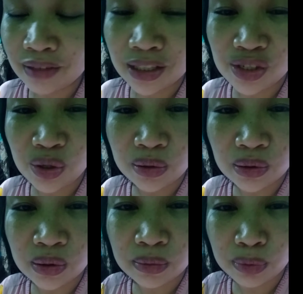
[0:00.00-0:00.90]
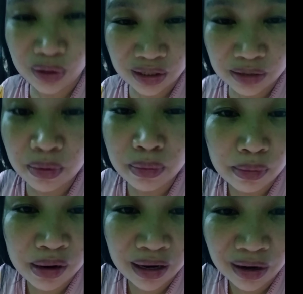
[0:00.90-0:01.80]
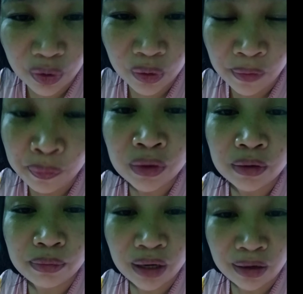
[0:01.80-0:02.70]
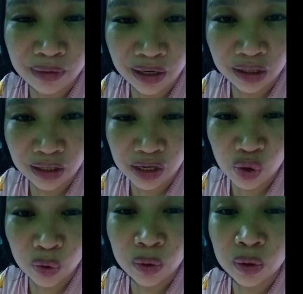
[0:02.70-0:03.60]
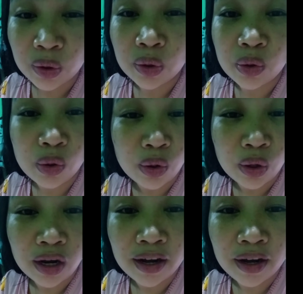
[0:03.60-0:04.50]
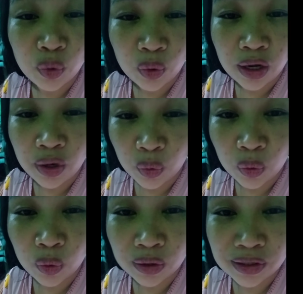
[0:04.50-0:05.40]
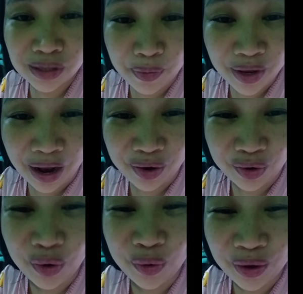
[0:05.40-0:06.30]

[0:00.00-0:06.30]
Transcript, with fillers: So, bukas mag-vlog ako para makita nyo kung ano ako sa ko